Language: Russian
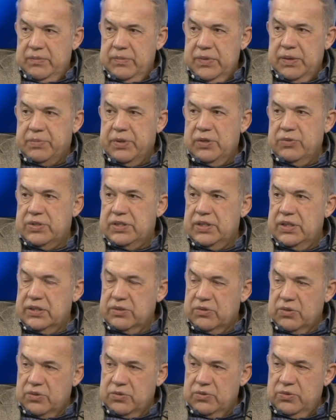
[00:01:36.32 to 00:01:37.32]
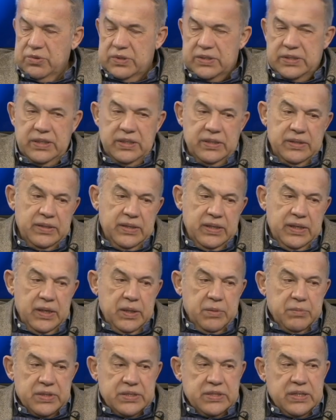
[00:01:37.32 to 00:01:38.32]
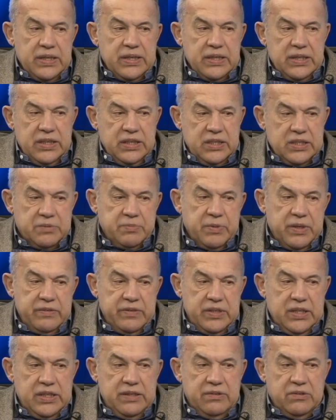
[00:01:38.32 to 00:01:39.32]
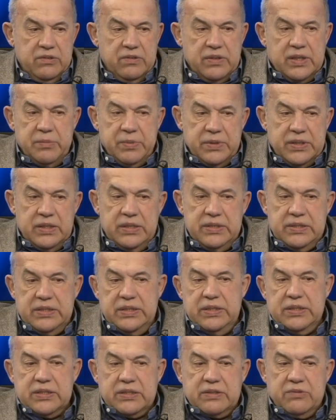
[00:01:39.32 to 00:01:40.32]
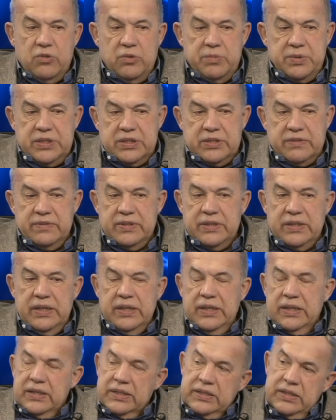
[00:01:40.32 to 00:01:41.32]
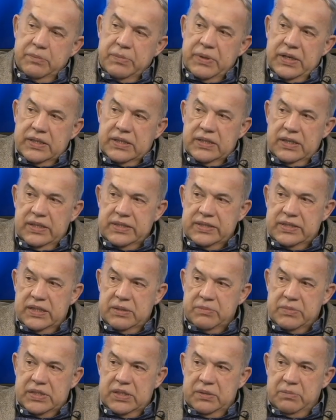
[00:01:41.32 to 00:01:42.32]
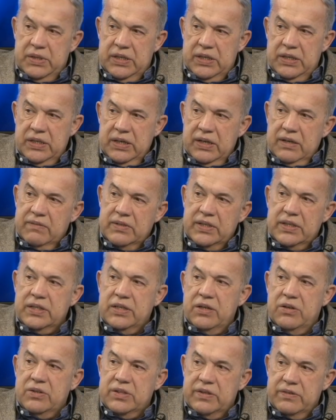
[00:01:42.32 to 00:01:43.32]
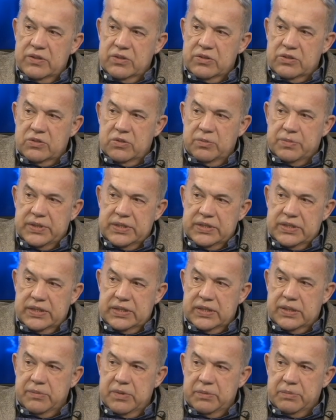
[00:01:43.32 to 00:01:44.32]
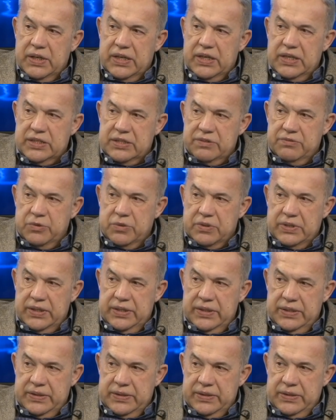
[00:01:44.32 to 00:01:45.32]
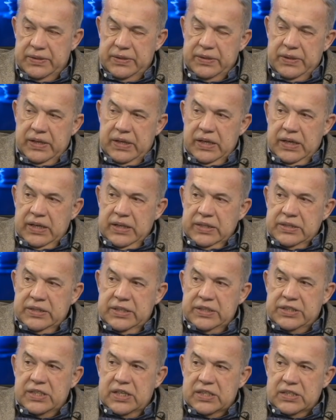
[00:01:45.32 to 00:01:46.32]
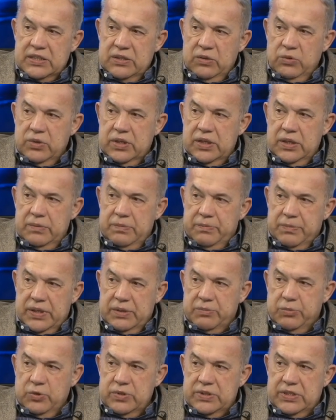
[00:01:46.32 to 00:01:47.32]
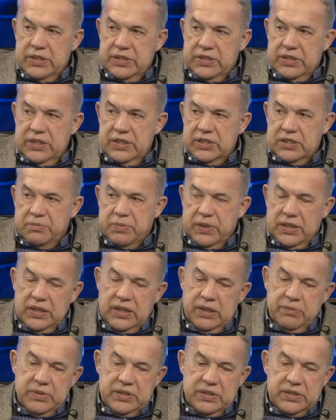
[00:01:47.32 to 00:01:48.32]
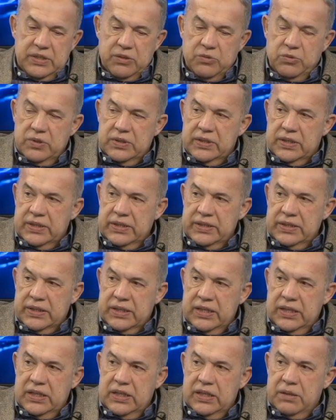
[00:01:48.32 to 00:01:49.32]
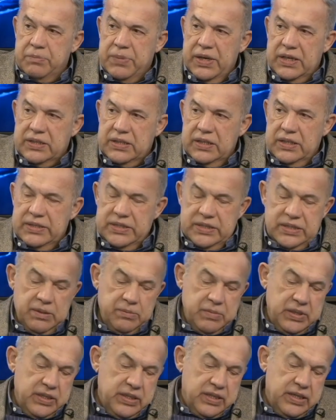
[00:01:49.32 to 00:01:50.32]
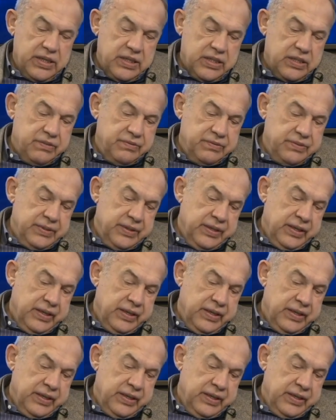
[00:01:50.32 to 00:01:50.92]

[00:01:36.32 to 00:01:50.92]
Мы получили другую цель – построение несправедливого капиталистического общества, где 5 или 7 семей владеют 90% богатств Украины. Сейчас слуги пропустят через парламент закон о рынке, и пять или семь олигархов,